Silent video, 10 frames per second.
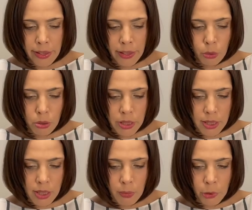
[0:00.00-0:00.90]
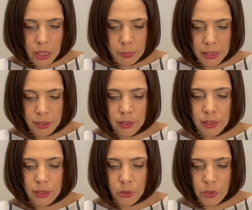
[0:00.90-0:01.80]
こちらもやばいんで
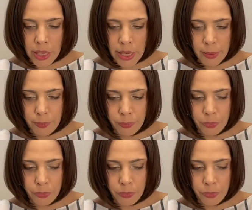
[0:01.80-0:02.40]
すよね。